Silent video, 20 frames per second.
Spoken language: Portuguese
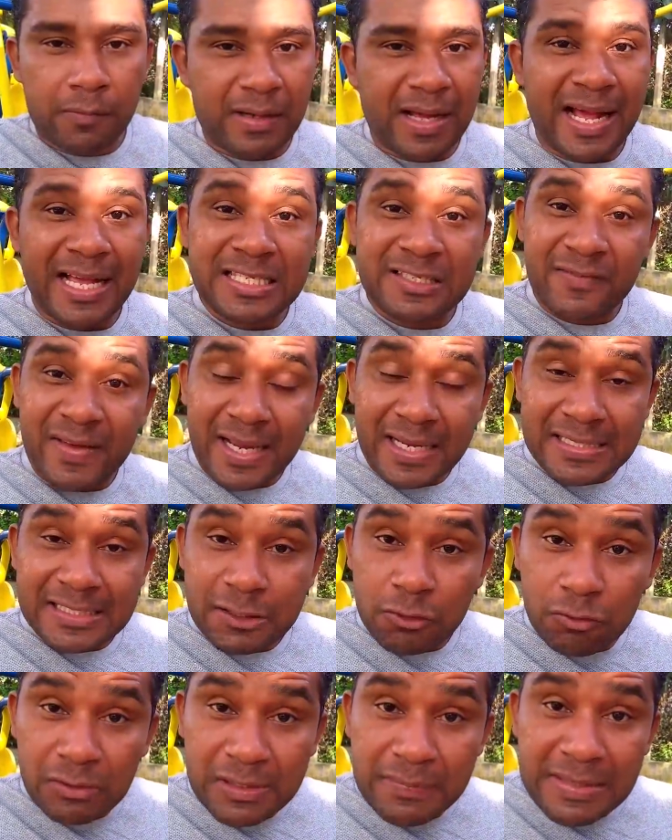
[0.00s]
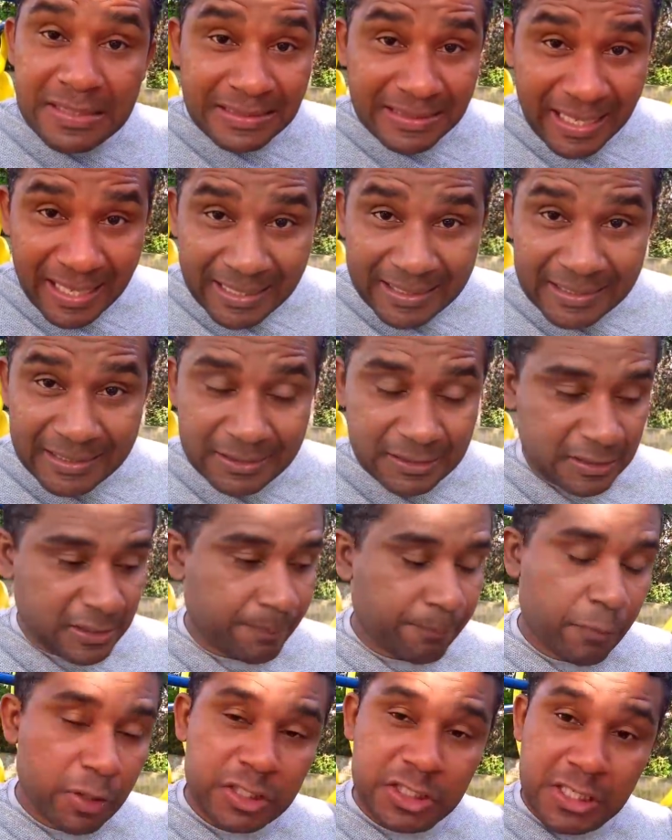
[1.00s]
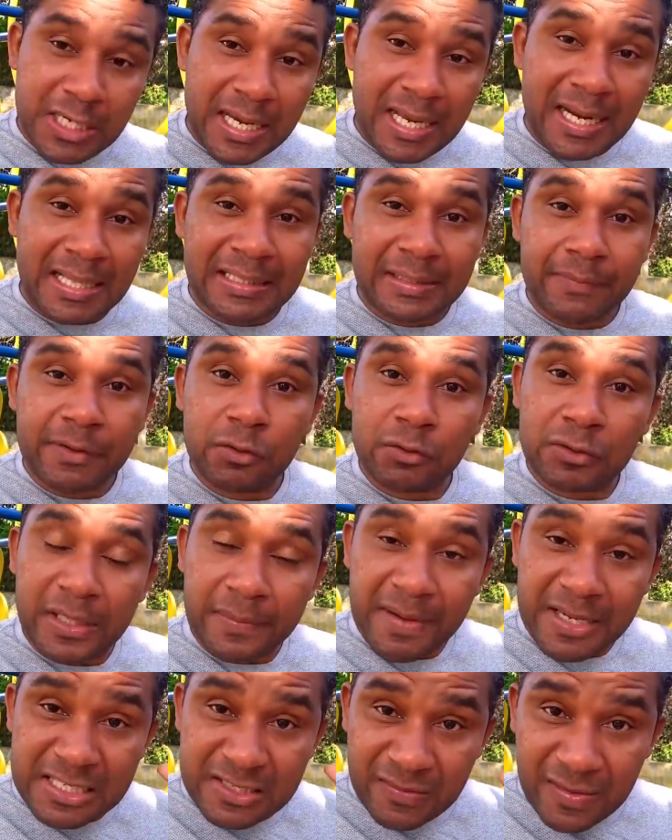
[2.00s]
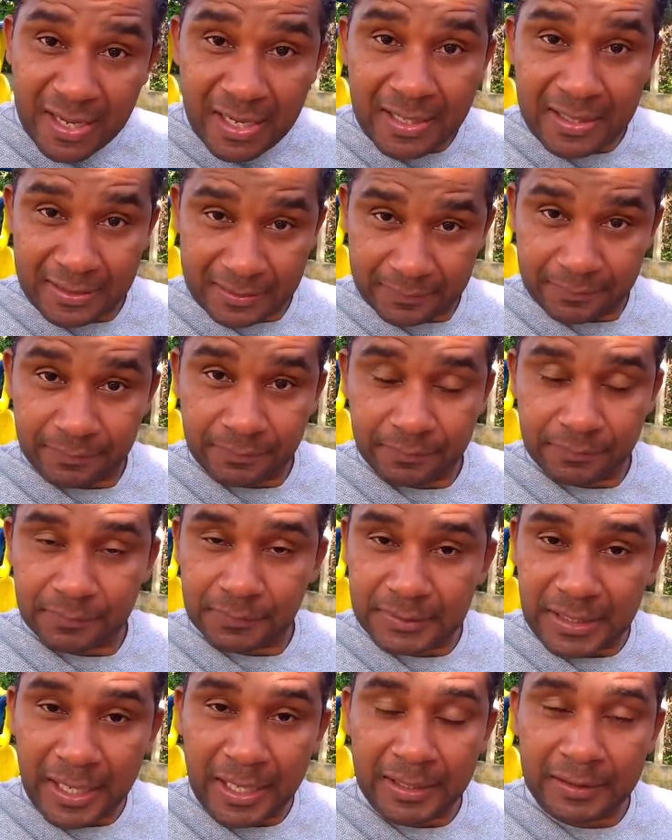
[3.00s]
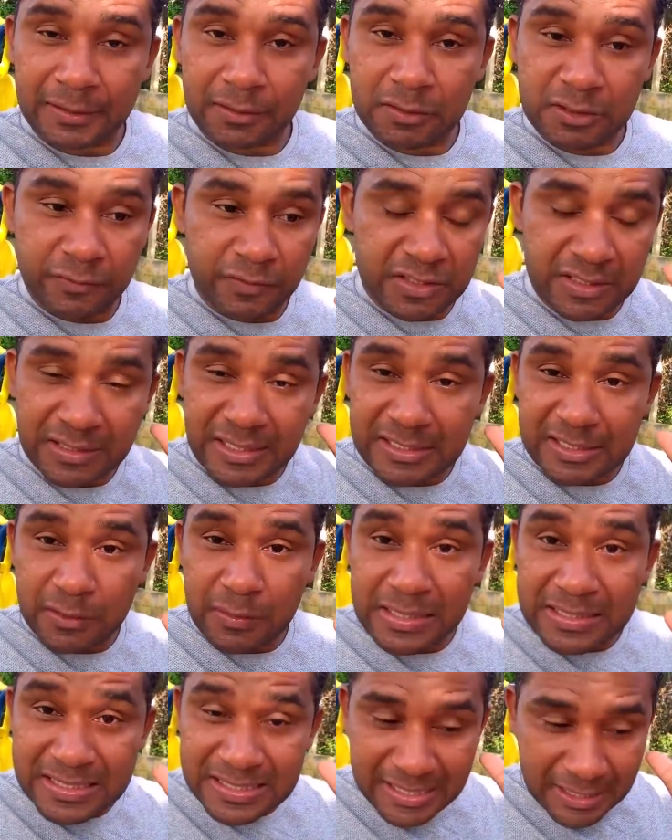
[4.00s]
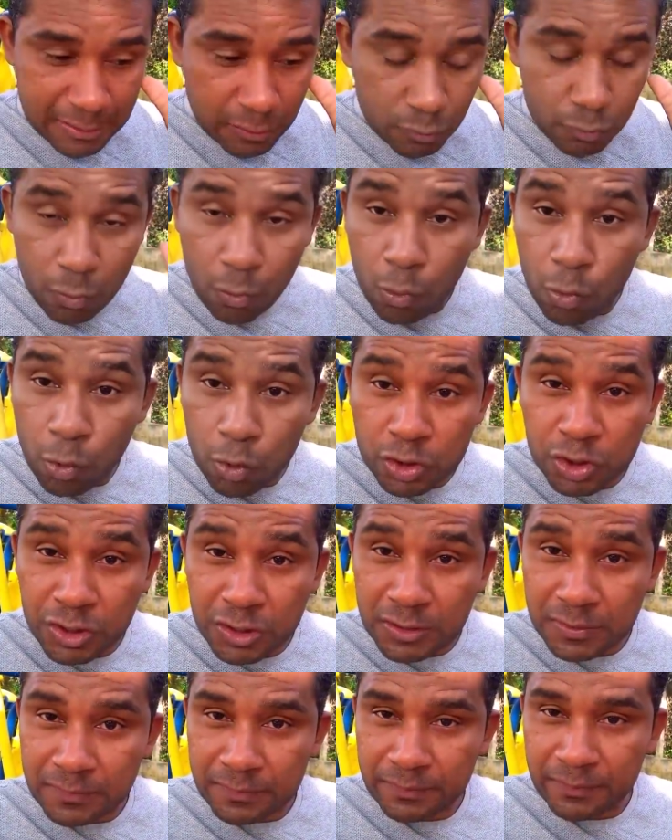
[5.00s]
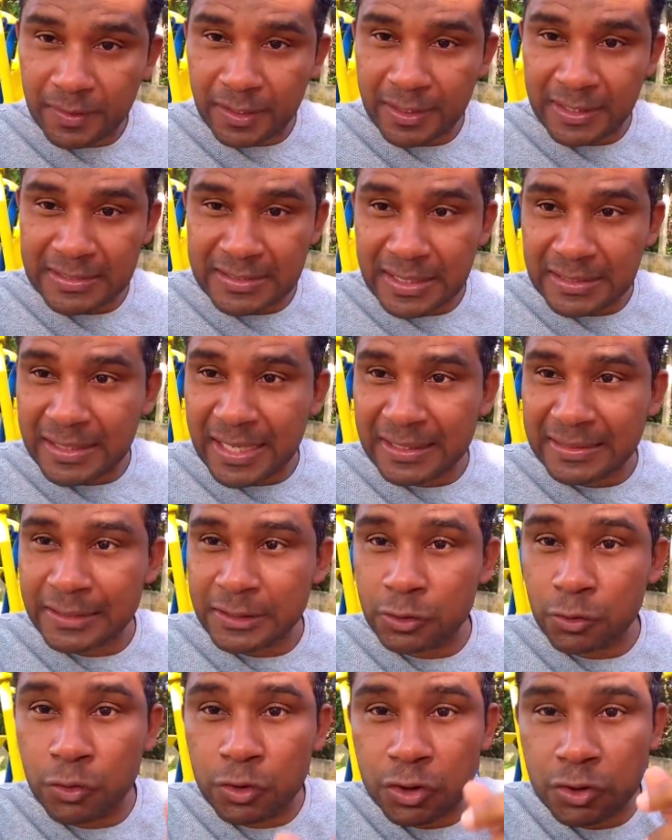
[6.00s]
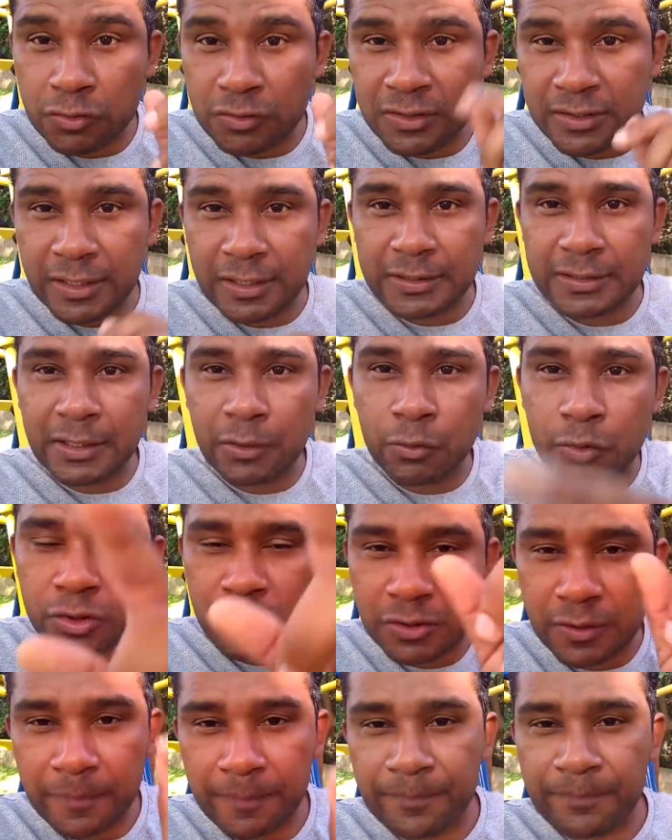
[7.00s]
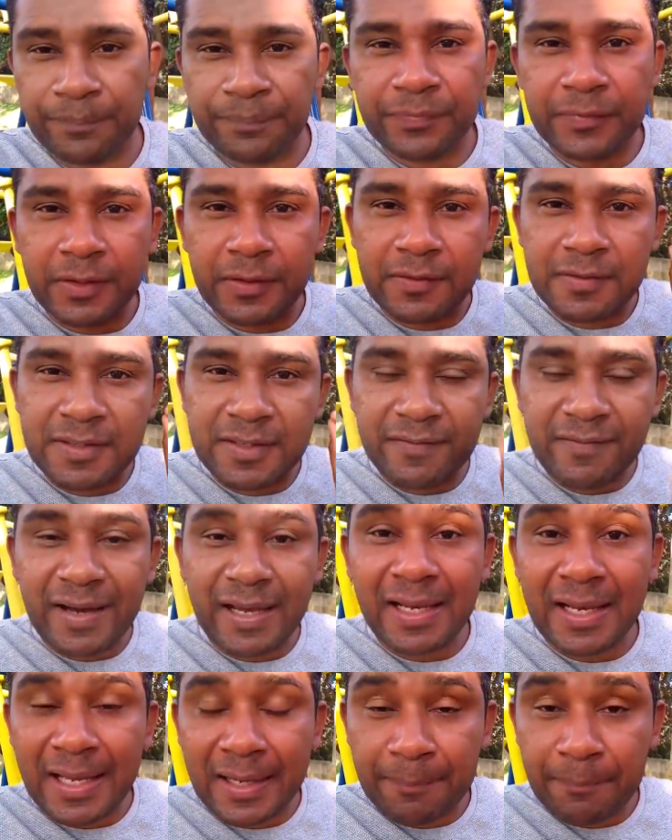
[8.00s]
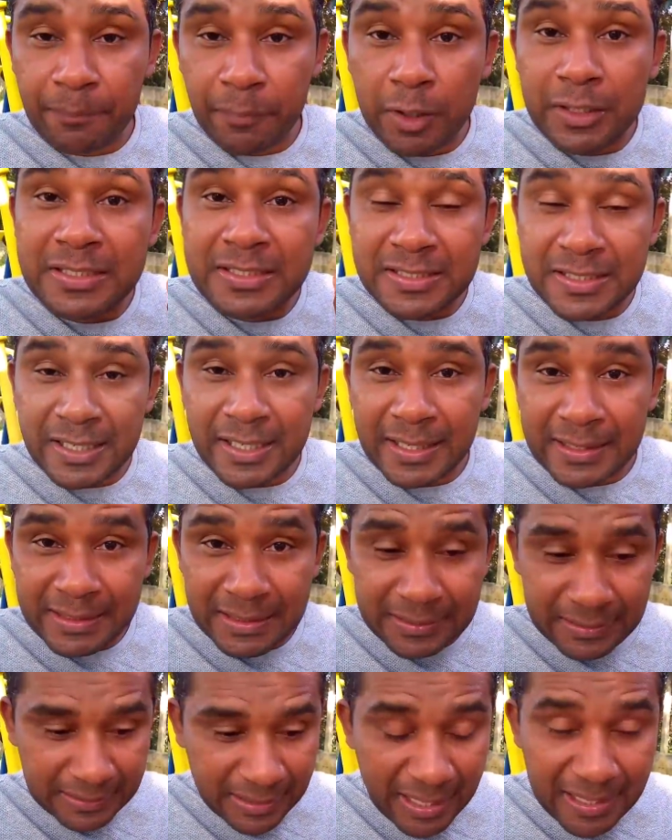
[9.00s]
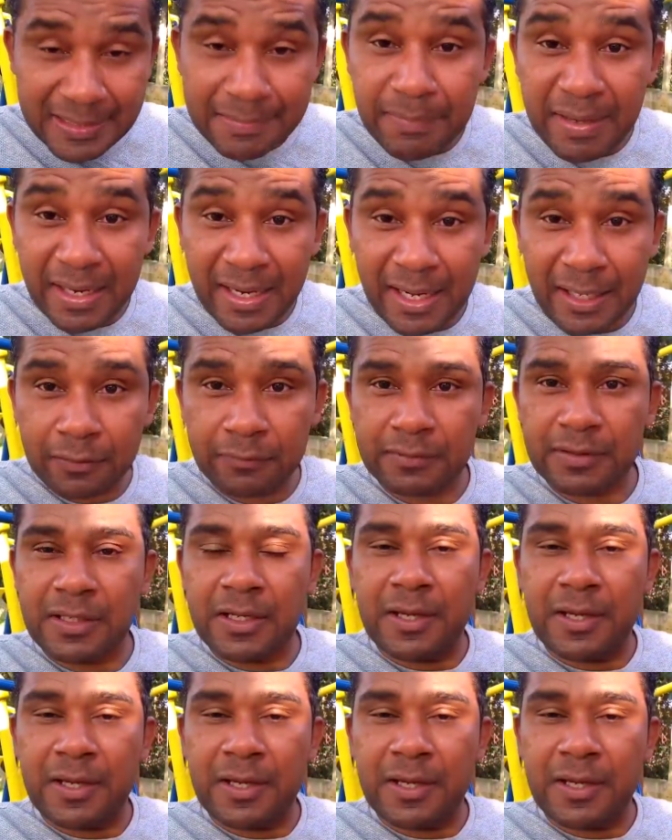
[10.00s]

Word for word: As vagas são limitadas, você pode chegar lá também não ter mais vaga. Tá? Então se você está sem acesso hoje, né, nessa data de hoje, que eu não sei que dia é hoje, você vai lá, pode ser que ainda está liberado.